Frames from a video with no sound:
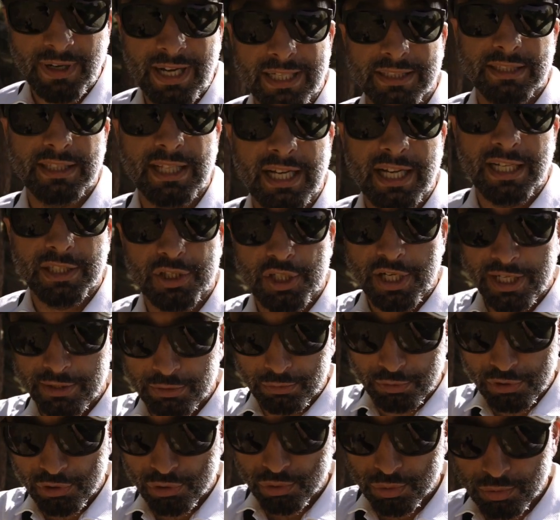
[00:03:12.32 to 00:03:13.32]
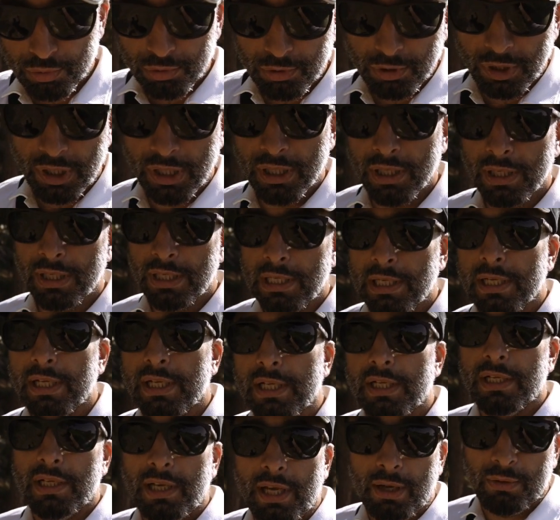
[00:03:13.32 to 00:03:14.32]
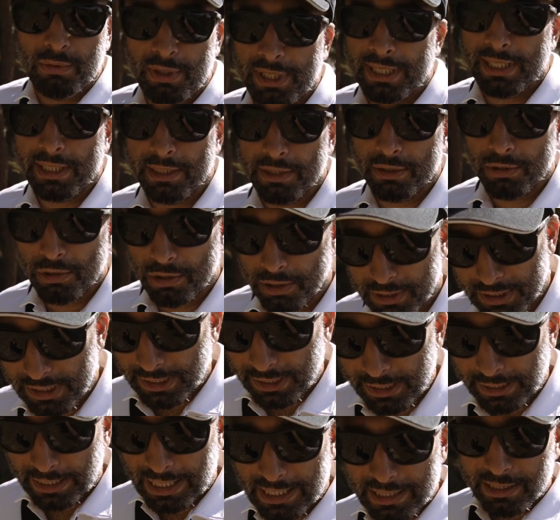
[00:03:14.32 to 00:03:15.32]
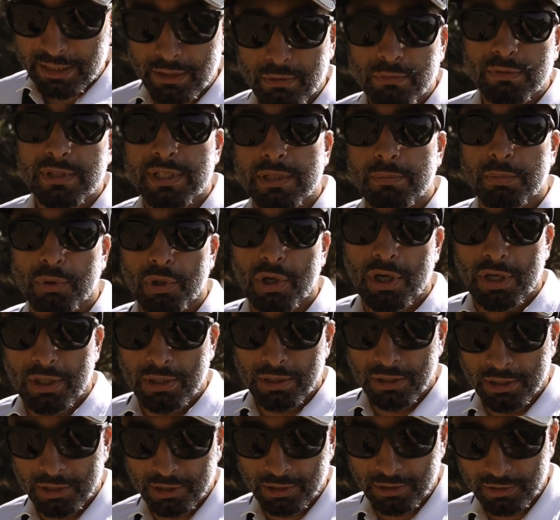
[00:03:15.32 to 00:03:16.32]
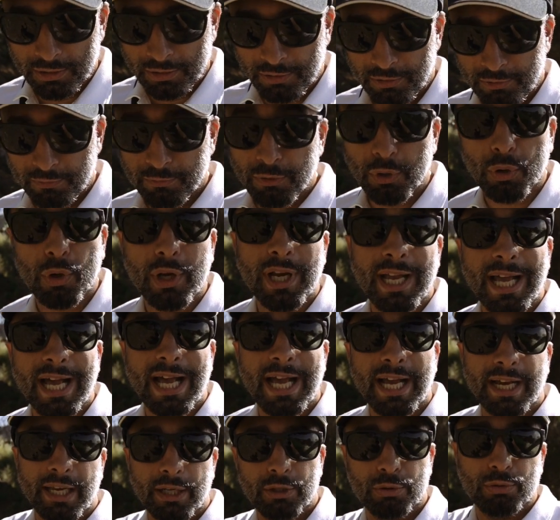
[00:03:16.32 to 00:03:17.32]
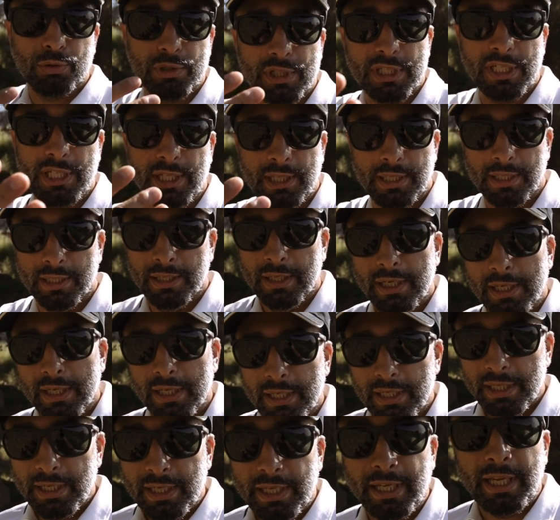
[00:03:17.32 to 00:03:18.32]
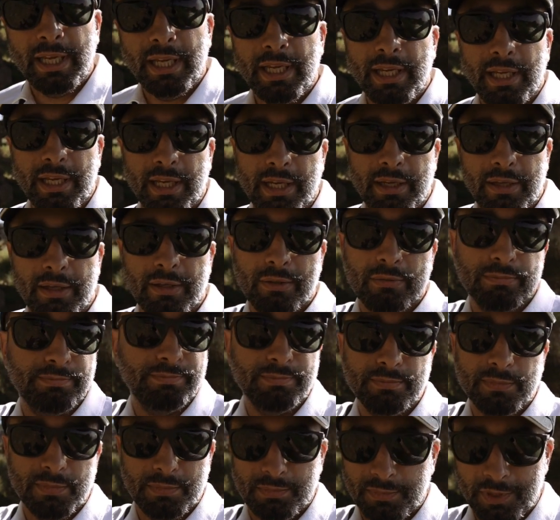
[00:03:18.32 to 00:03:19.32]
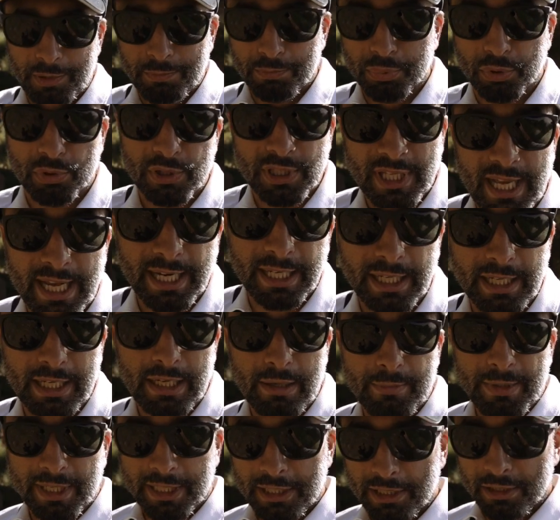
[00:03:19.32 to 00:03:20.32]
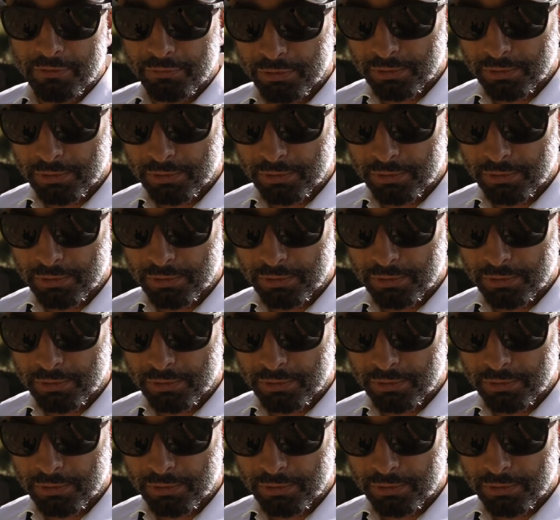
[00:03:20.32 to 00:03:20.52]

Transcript: va da 100 in su, è una gran cosa ragazzi, non si può vloggare così e eh, impostare la macchina